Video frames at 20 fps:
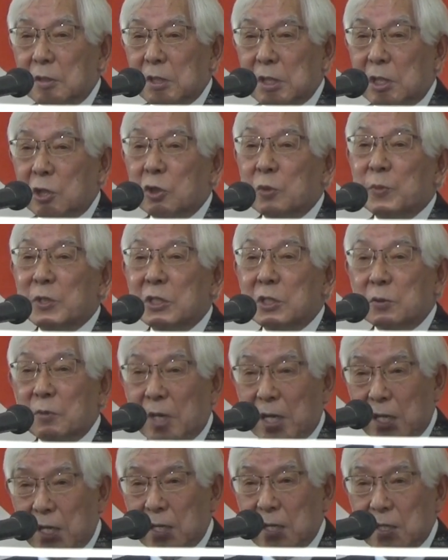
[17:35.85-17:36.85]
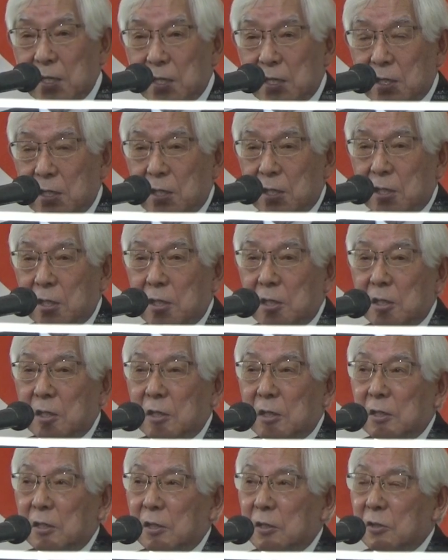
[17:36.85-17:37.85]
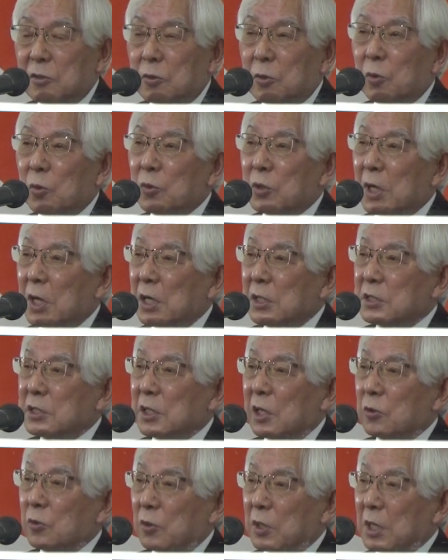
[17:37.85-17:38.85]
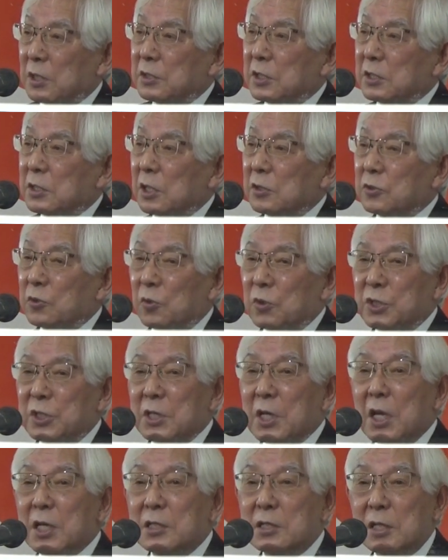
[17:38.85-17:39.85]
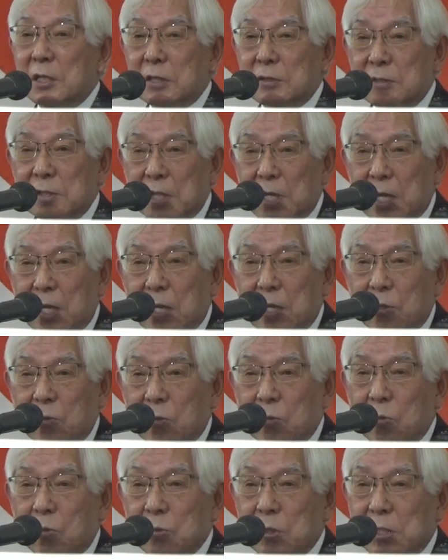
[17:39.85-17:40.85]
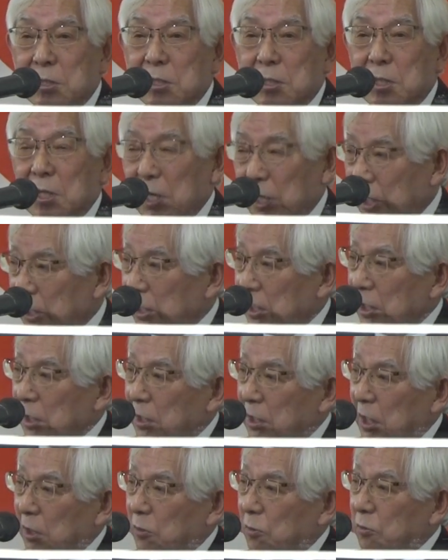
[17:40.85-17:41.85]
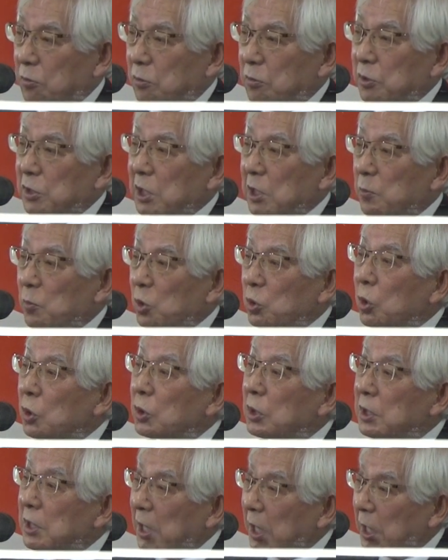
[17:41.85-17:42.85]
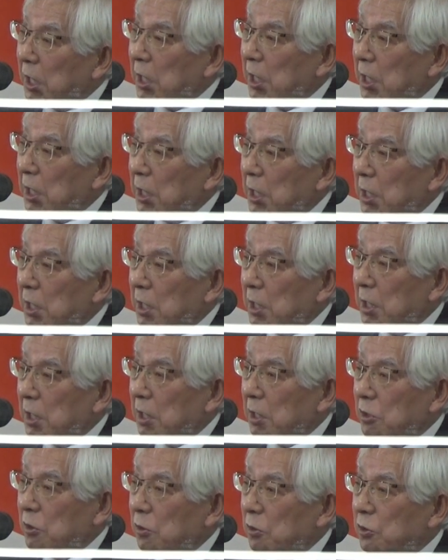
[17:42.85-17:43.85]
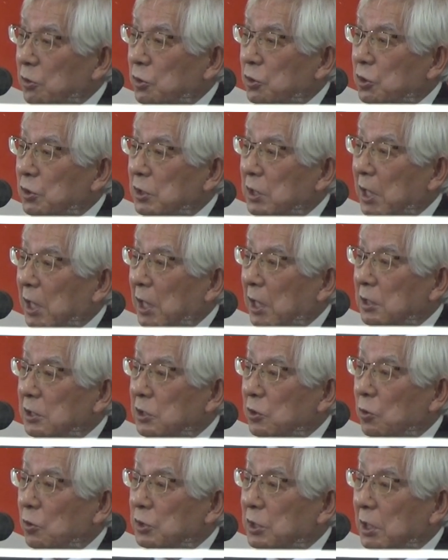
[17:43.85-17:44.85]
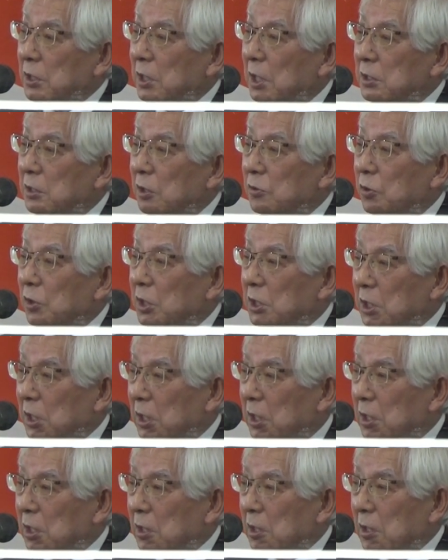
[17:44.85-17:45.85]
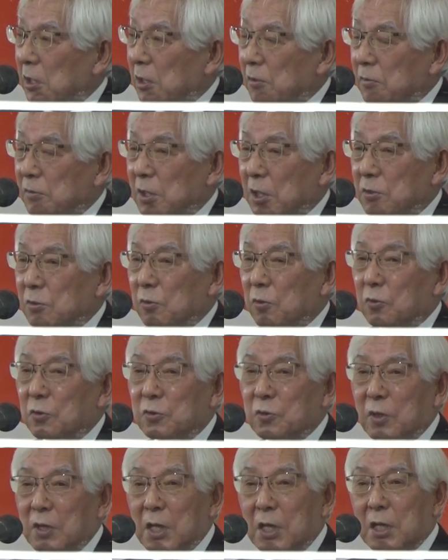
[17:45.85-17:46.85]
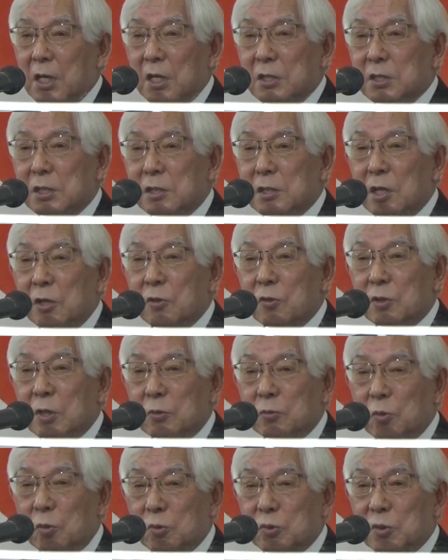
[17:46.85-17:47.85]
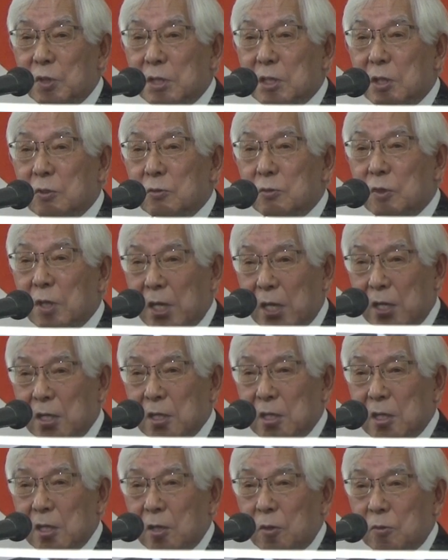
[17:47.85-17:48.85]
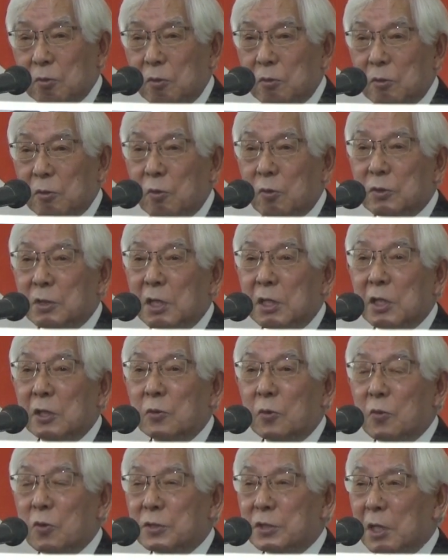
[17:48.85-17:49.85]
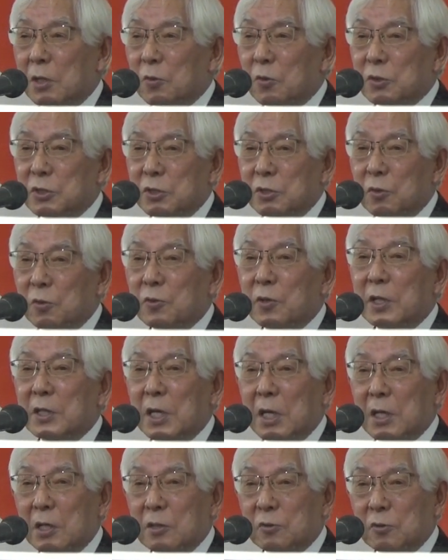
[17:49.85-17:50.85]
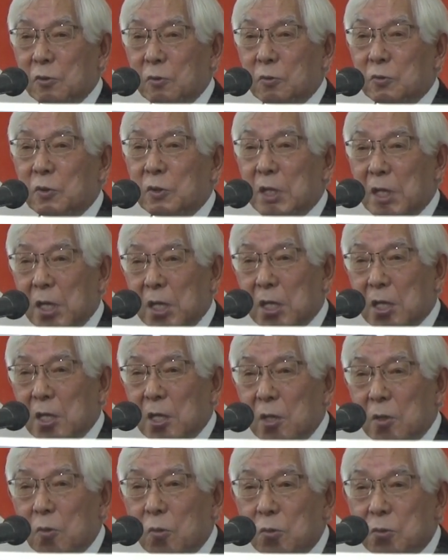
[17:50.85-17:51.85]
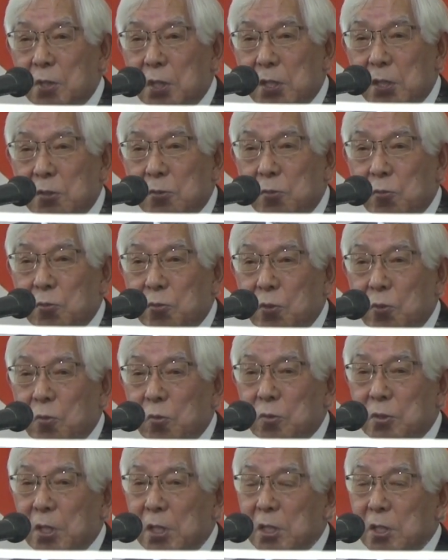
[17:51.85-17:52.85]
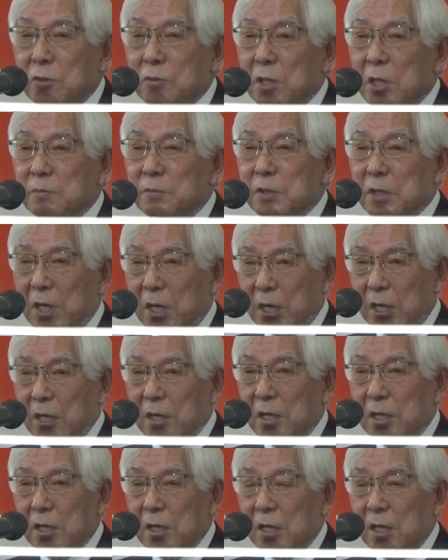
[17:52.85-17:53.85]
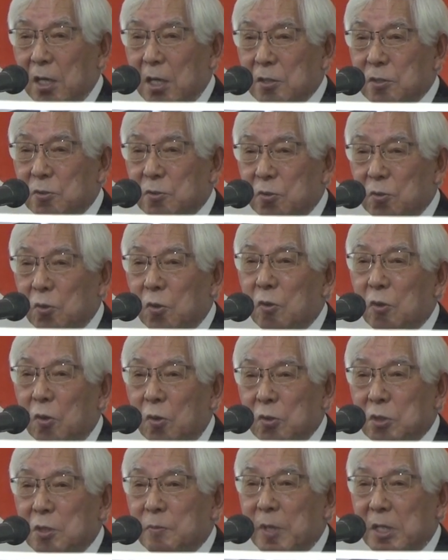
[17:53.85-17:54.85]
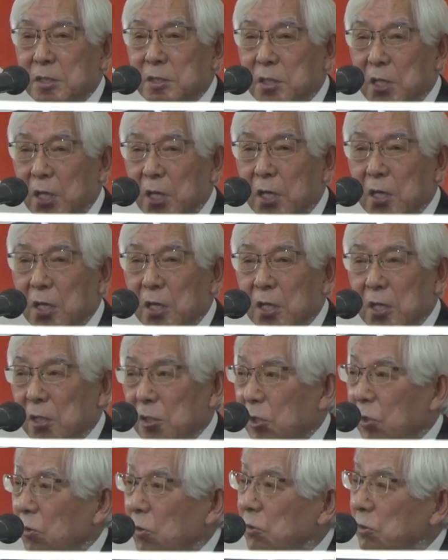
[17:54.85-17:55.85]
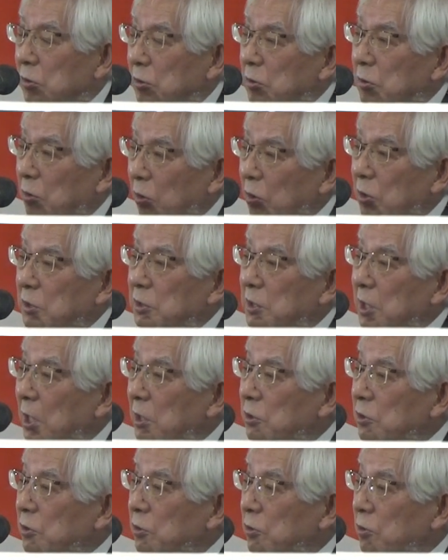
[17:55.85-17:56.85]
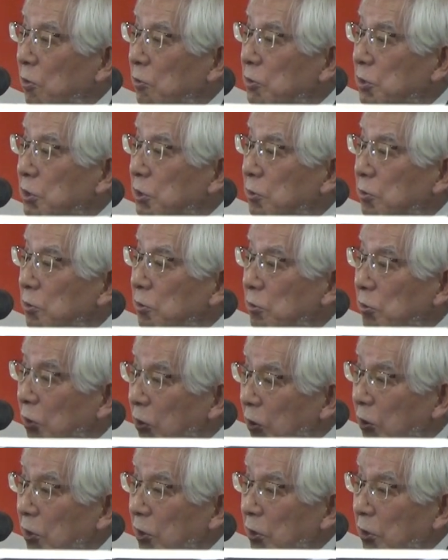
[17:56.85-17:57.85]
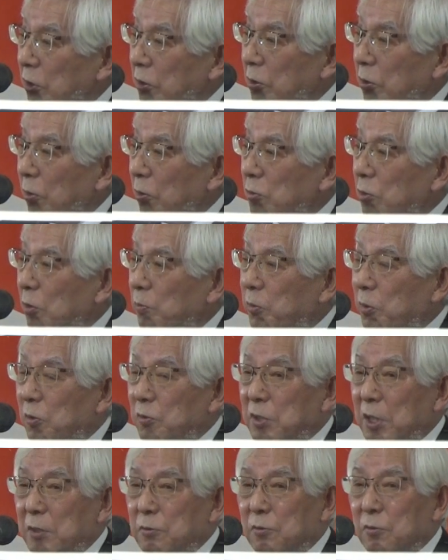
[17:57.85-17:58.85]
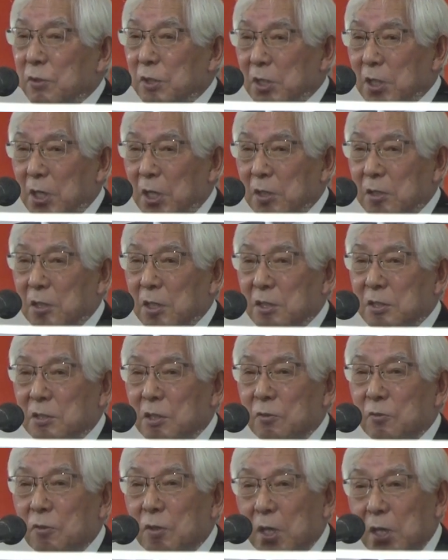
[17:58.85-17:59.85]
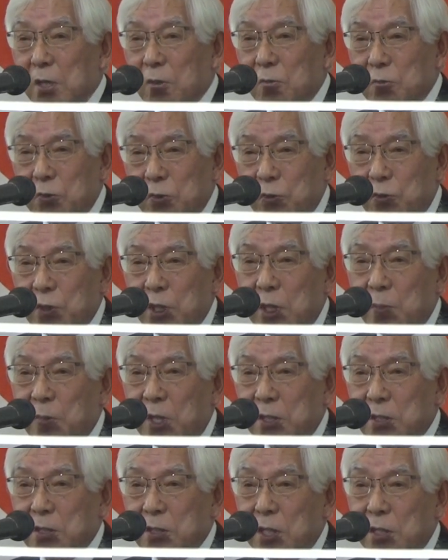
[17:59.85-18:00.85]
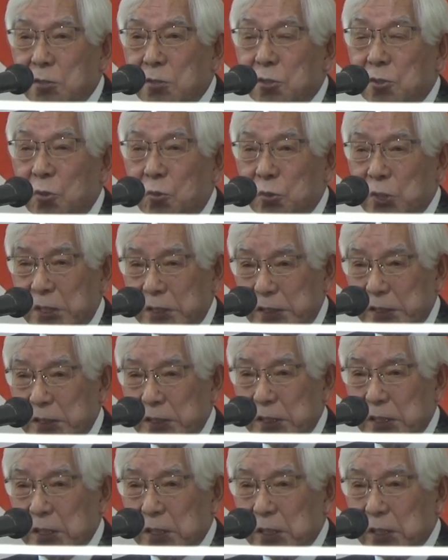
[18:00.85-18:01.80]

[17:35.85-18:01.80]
生きる道は東南アジアの学生たちを支援してですねこの子たちが国に戻って優秀な指導者になった時に2つの国の架け橋になるような子を育てるのがこのロータリーの国際法事業ではないかということでロータ東京ロータリークラブが発想しまして日本の34地区の共同プロジェクトに発展したのがこの米山記念事業です